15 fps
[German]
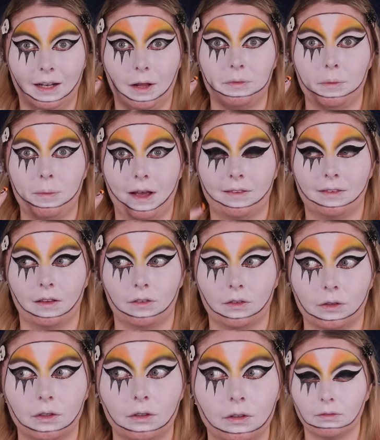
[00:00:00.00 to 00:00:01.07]
Ich glaube, dir passt das
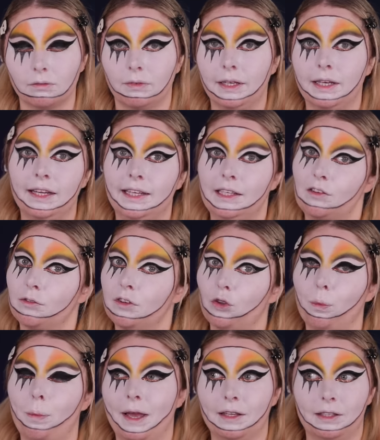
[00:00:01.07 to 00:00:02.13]
so. Wenn nicht,
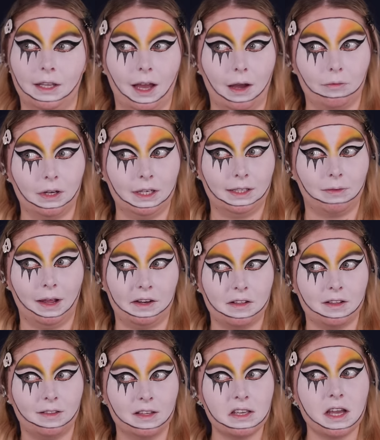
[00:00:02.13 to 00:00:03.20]
sowieso Pech gehabt, weil ich werde das
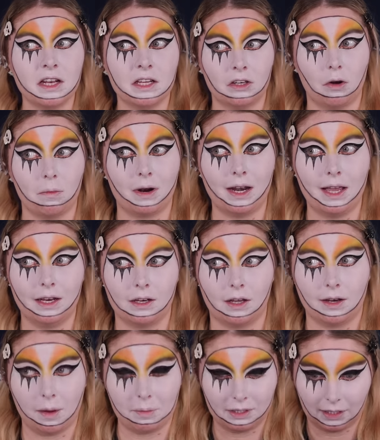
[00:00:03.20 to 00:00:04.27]
jetzt sicher nicht nochmal
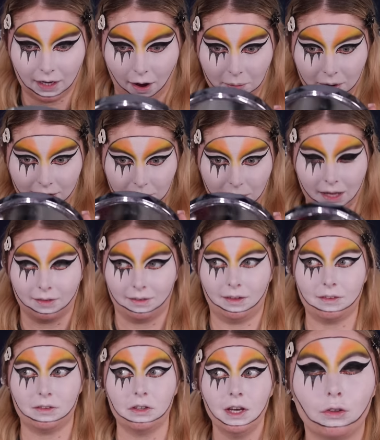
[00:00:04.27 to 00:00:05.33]
ändern. Aber ich glaube, es passt.
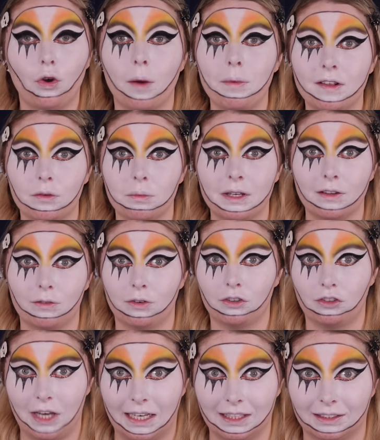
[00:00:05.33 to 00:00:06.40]
Also so habe ich es zumindest
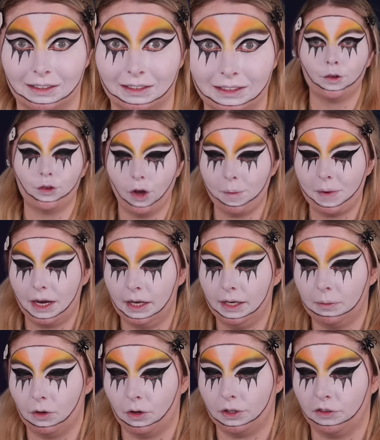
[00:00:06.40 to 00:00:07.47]
verstanden. So, meine
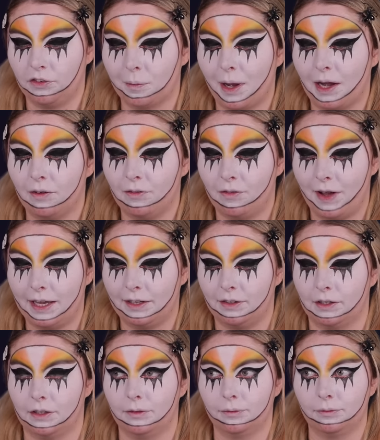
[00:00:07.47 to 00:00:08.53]
lieben Leute, wir machen
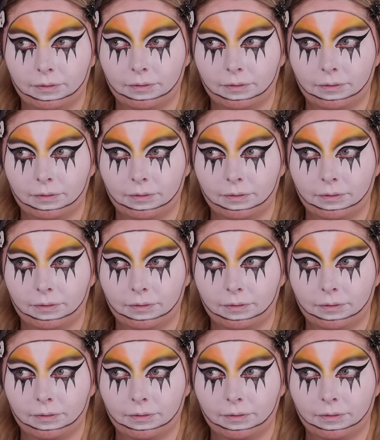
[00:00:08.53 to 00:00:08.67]
weiter.